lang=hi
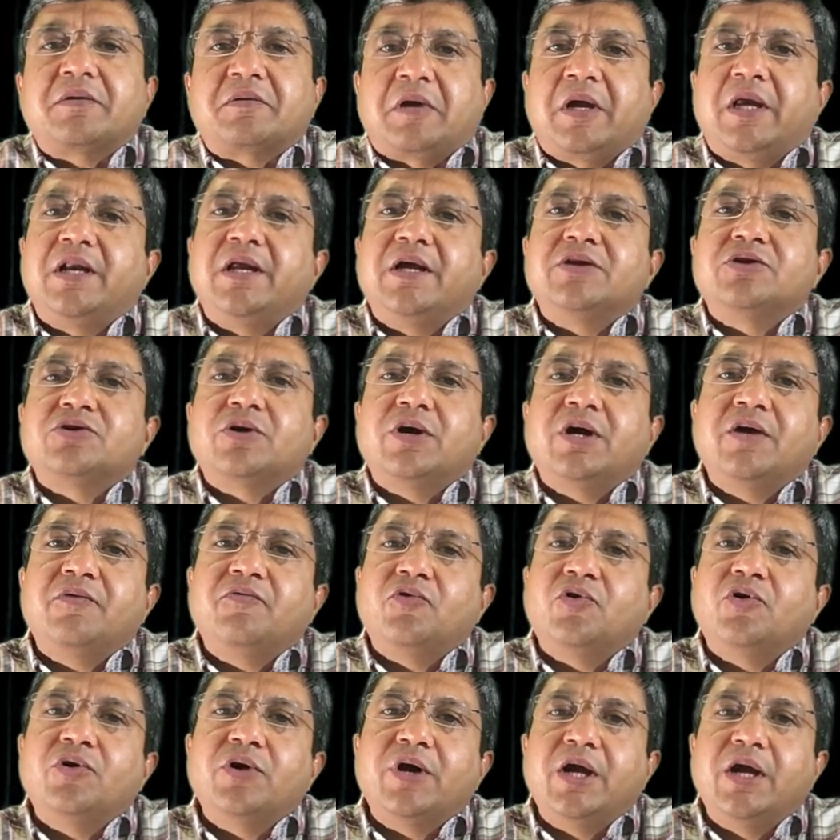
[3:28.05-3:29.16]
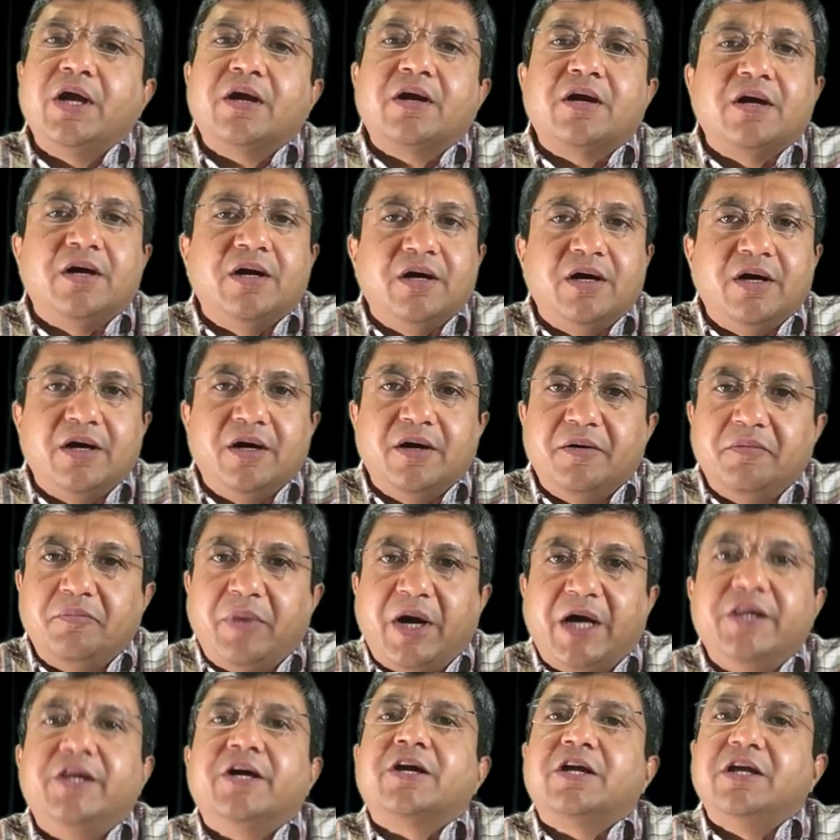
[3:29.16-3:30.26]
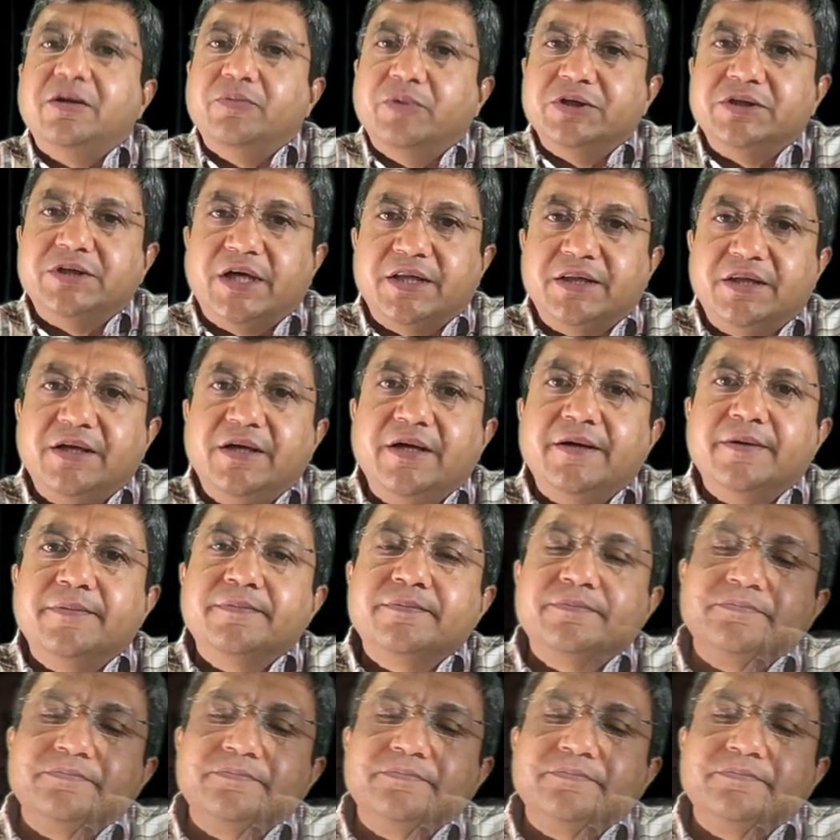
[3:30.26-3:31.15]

के लिए जो है वो एक बाधक ही बन जाती है